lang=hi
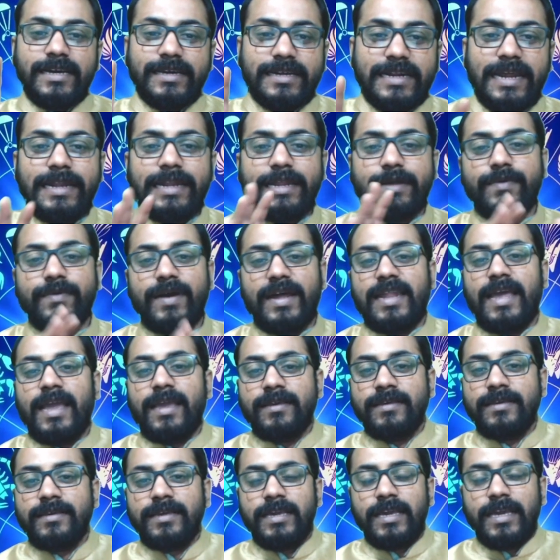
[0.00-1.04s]
रहने वाला
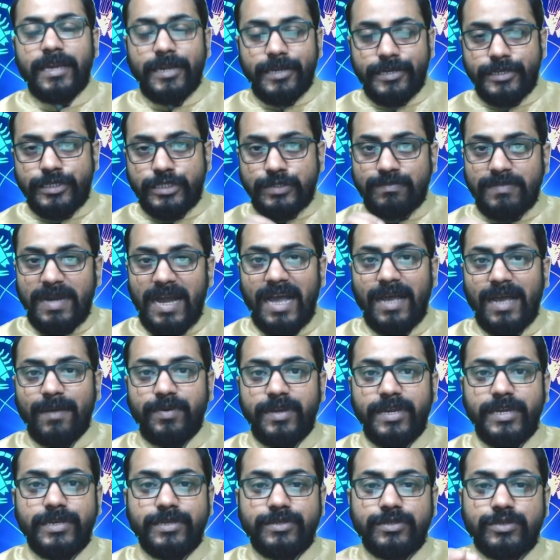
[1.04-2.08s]
है इस माह
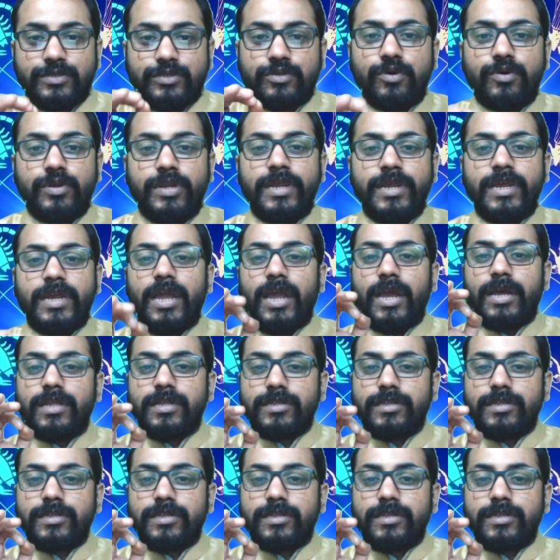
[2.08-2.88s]
भी सूर्य